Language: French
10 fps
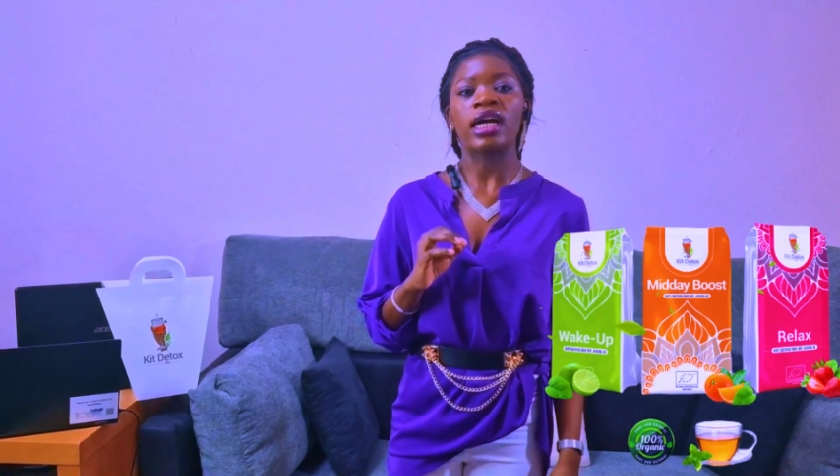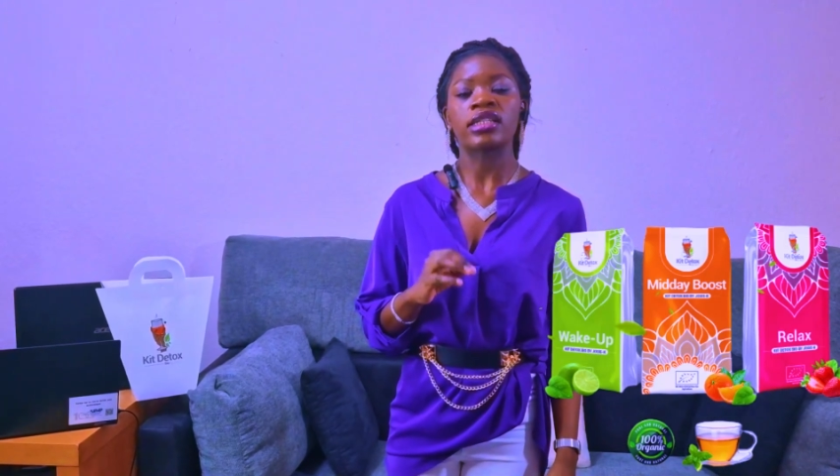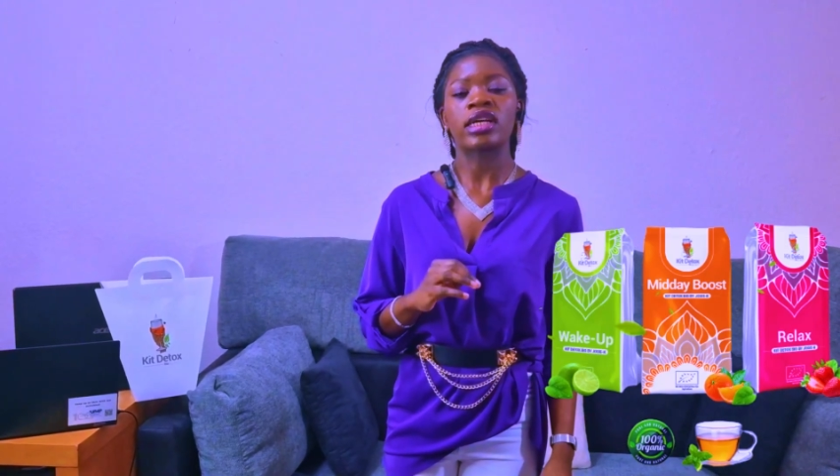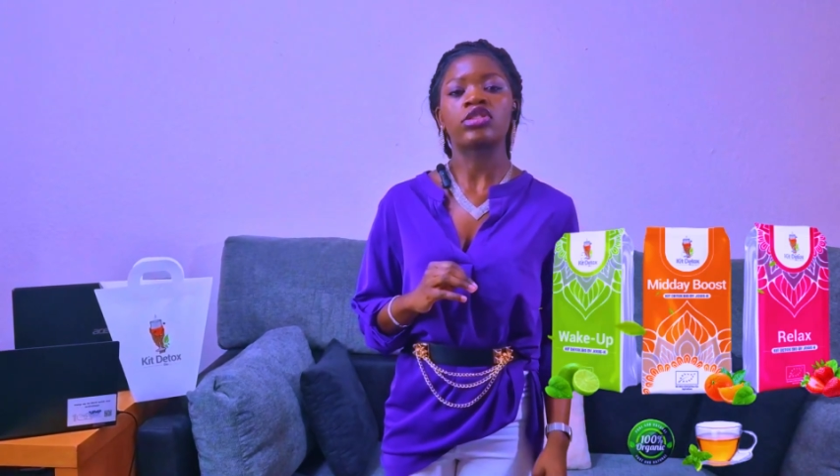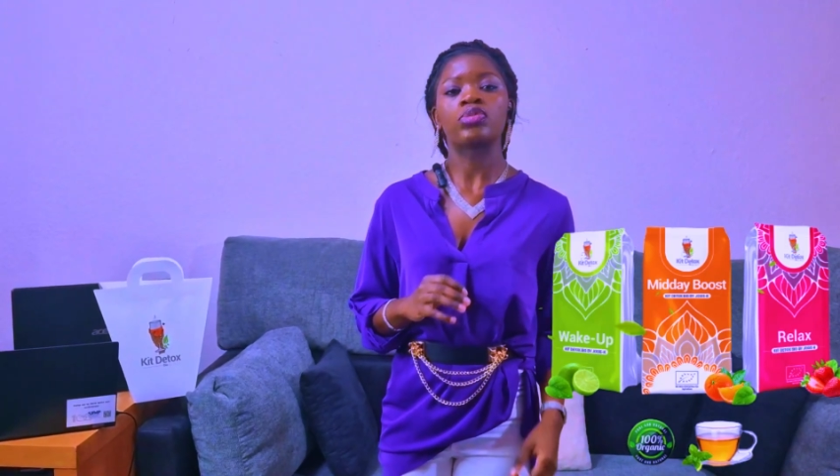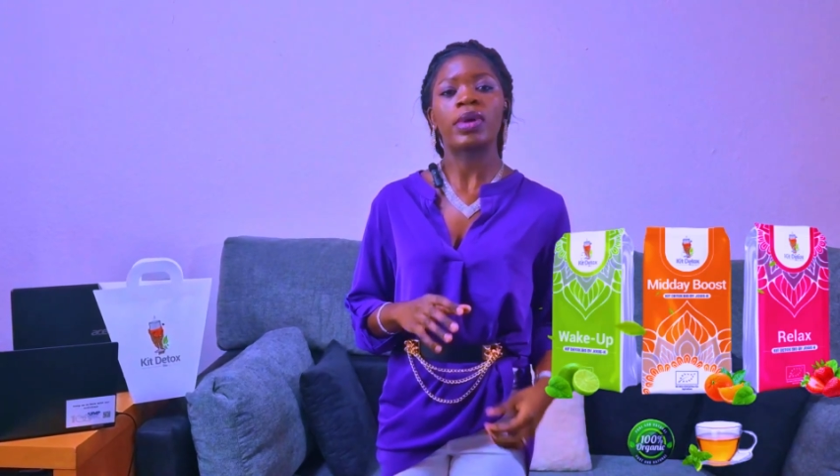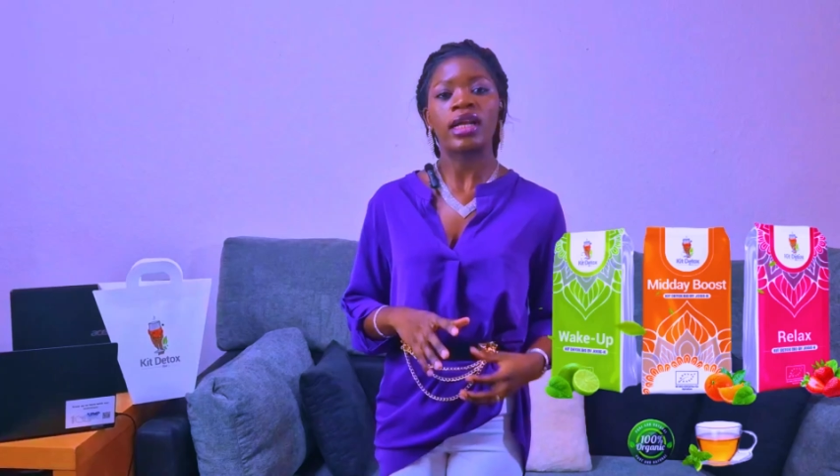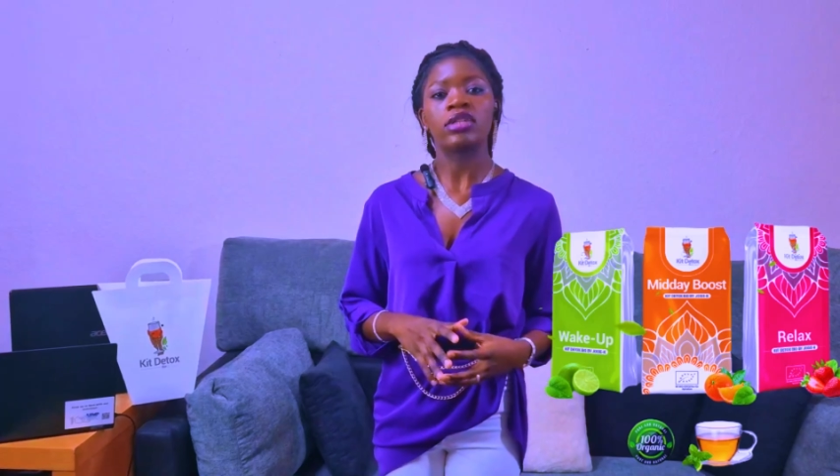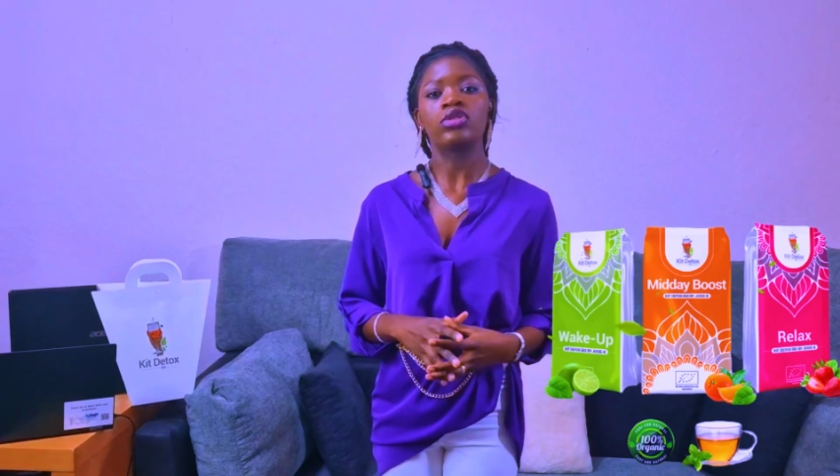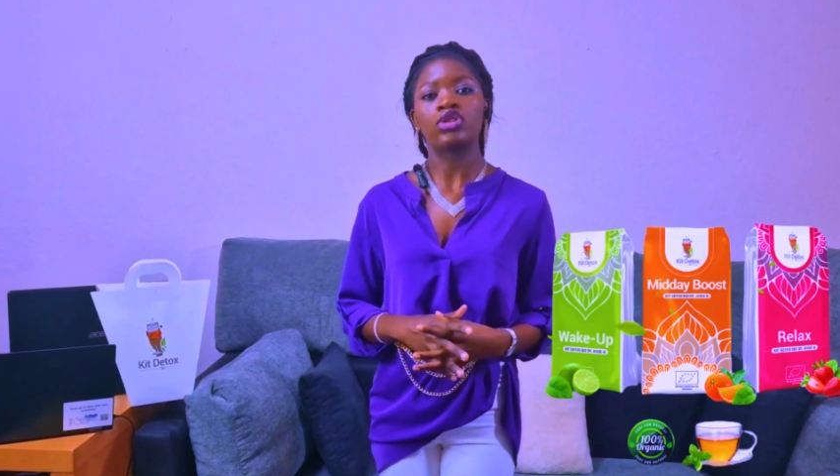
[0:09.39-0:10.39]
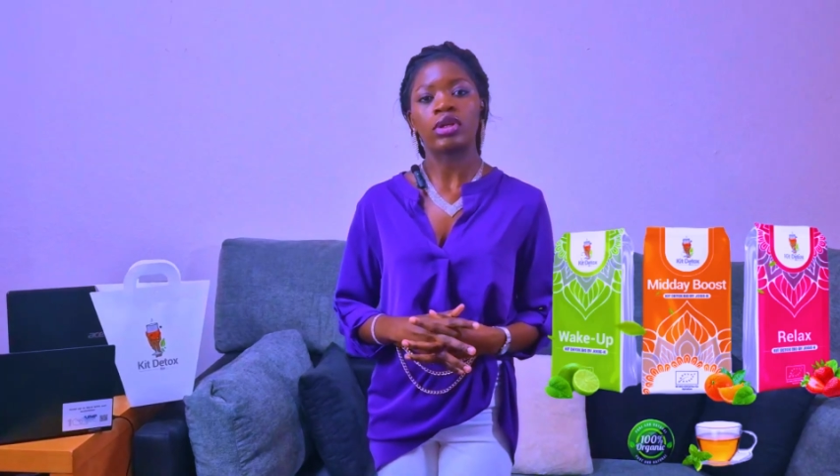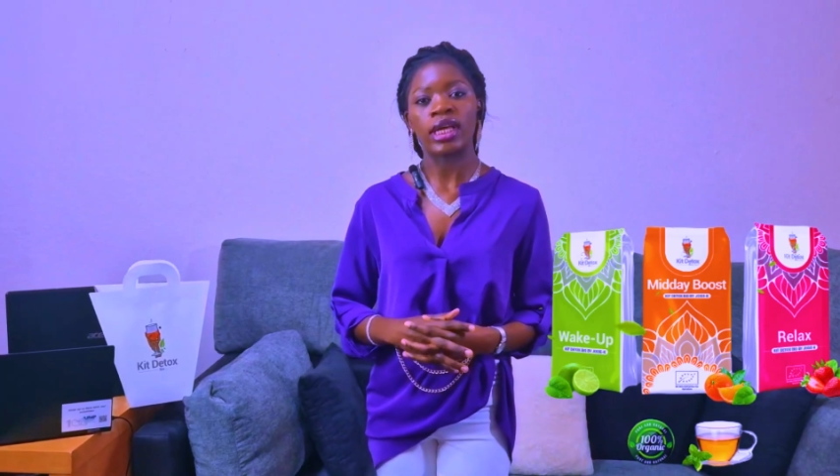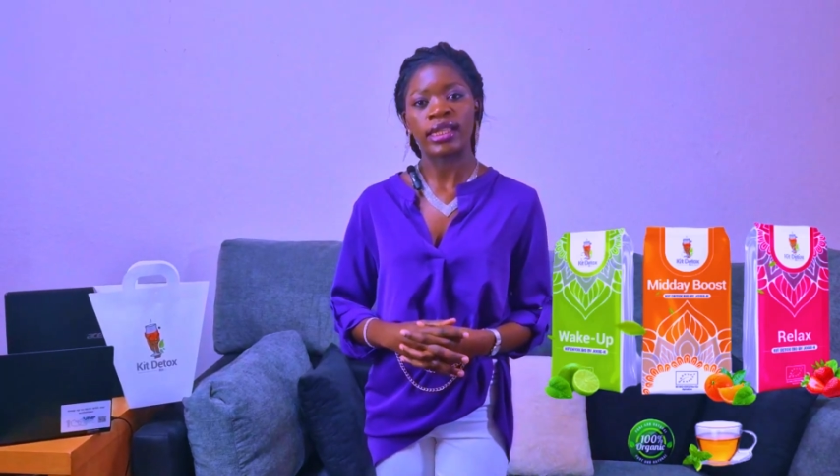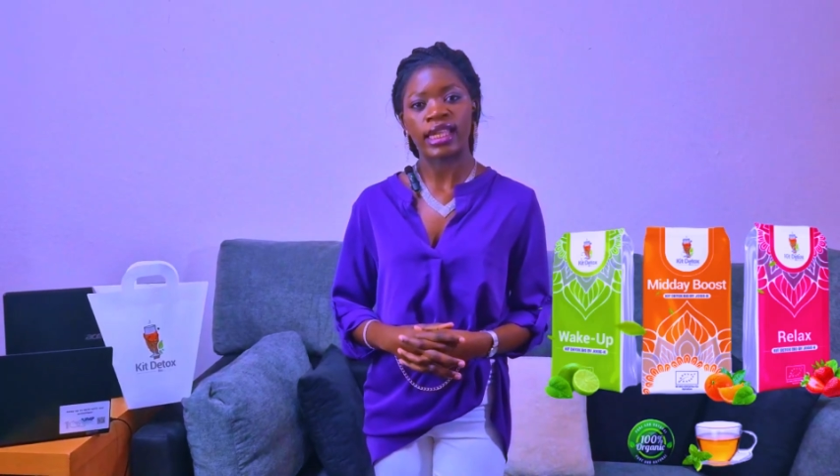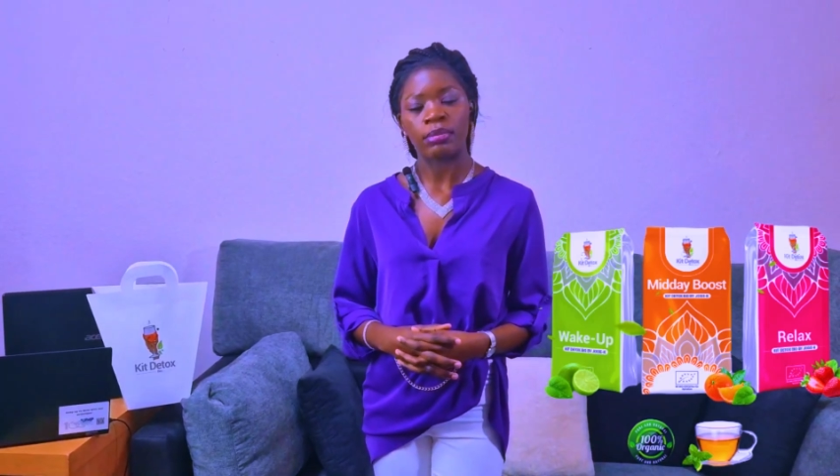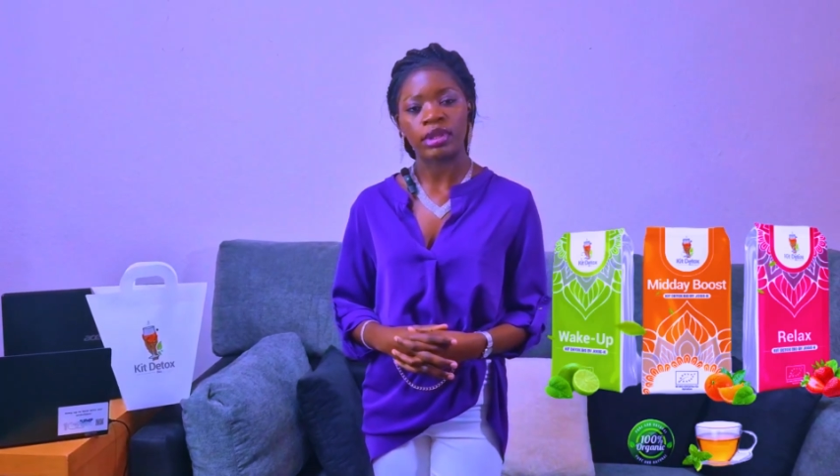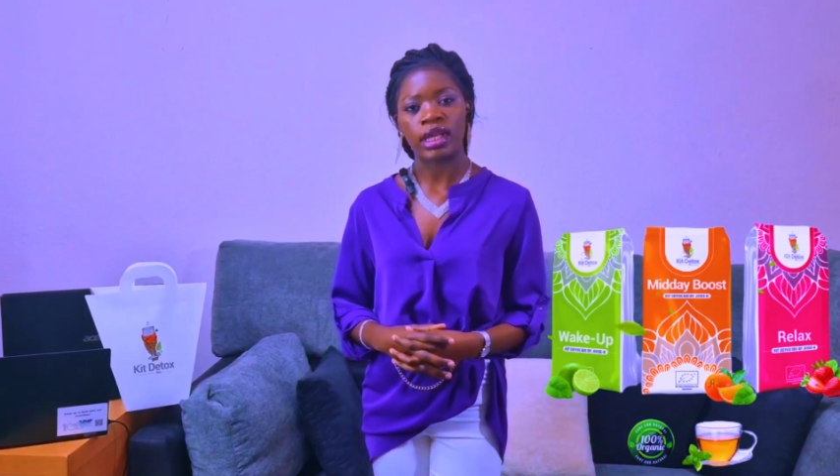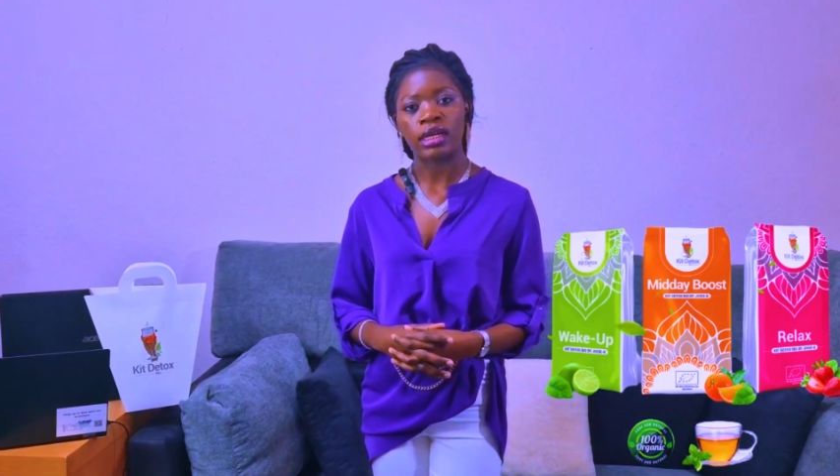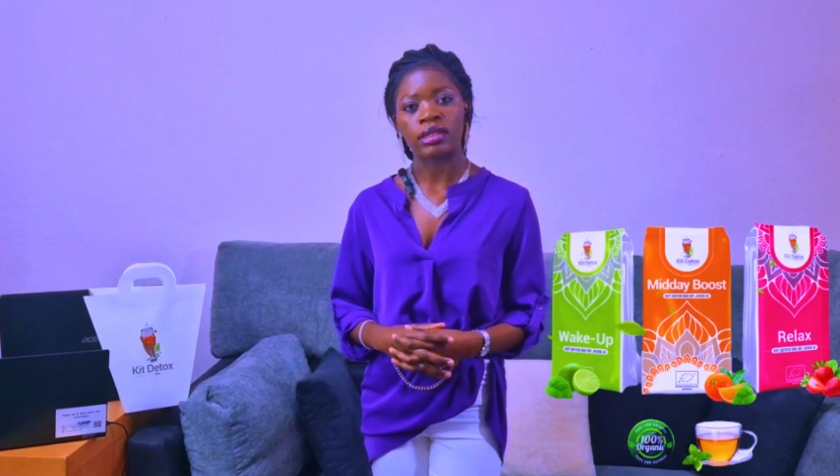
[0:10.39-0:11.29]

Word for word: entendu parler du jeûne intermittent.